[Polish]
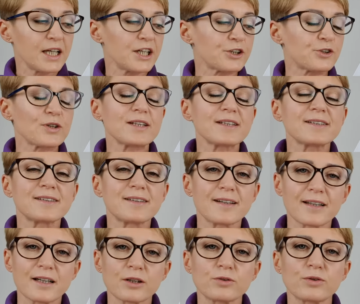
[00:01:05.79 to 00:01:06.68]
I to jest
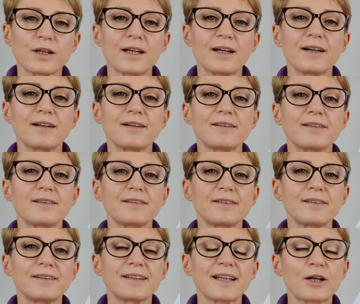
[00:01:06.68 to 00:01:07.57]
seria, która
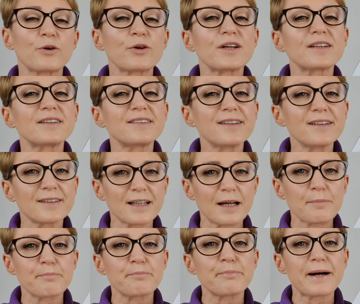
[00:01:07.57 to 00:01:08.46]
jako
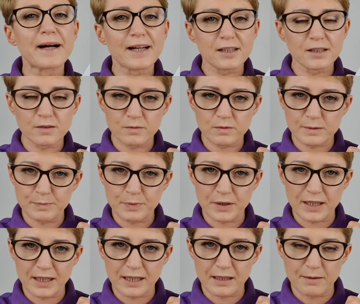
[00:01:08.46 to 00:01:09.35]
jedyna bardzo
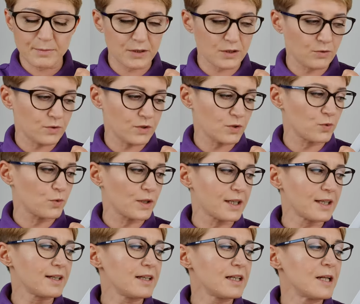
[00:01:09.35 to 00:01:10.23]
uspokaja mi tą
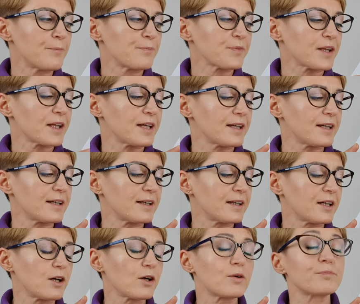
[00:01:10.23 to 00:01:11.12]
skórę
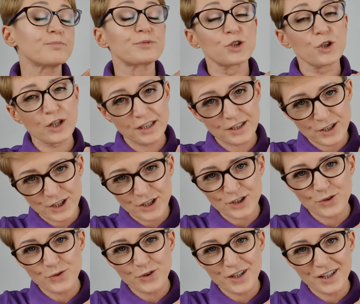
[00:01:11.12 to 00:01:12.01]
przy okazji
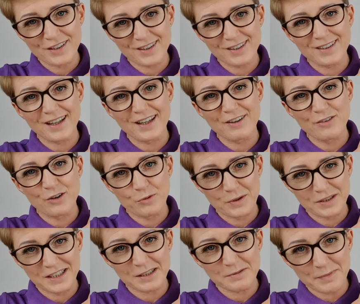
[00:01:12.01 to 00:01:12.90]
jeszcze ujędrnia i
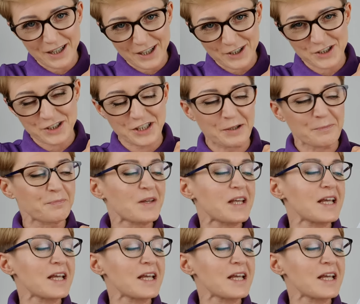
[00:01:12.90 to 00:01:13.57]
wygładza zmarszczki.